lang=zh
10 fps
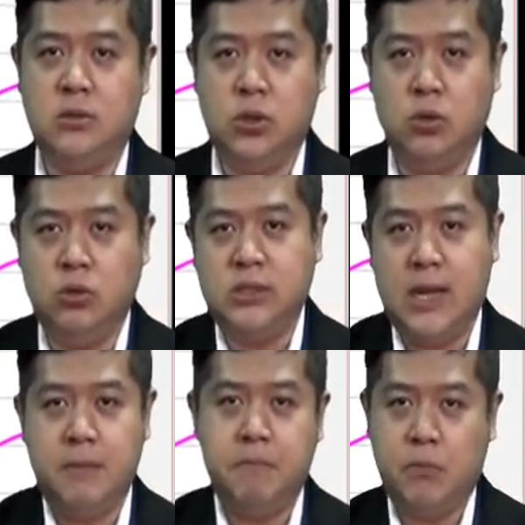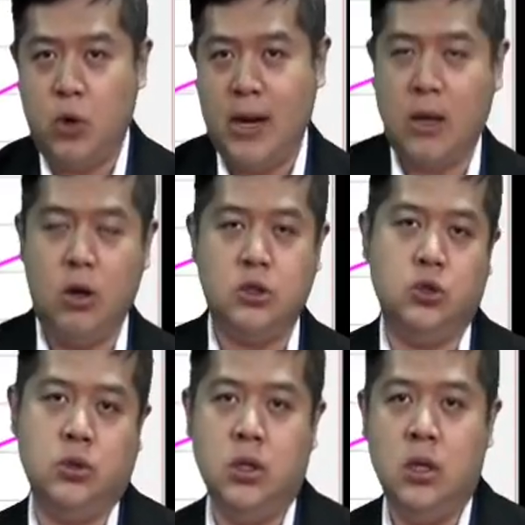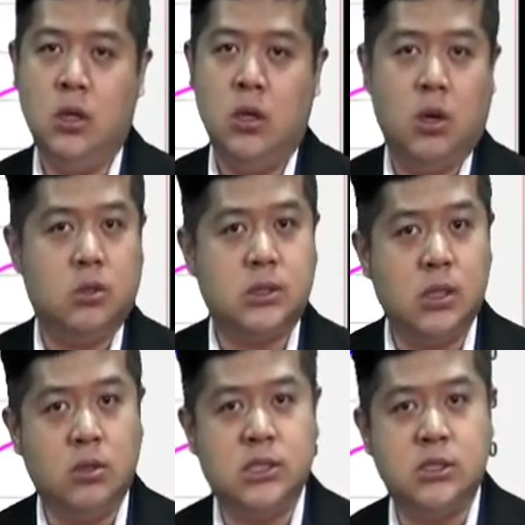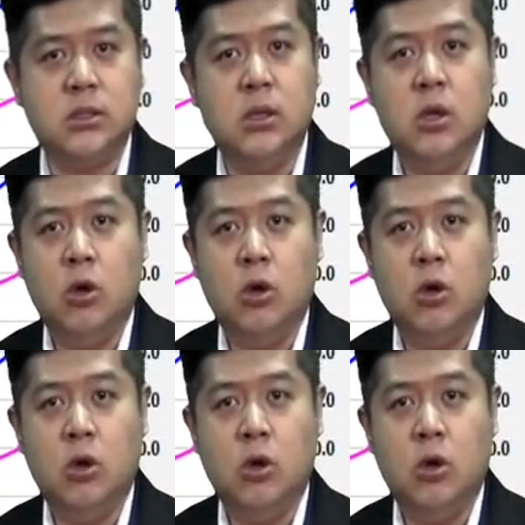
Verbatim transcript: 就互相怪来怪去，哦，这个东西是，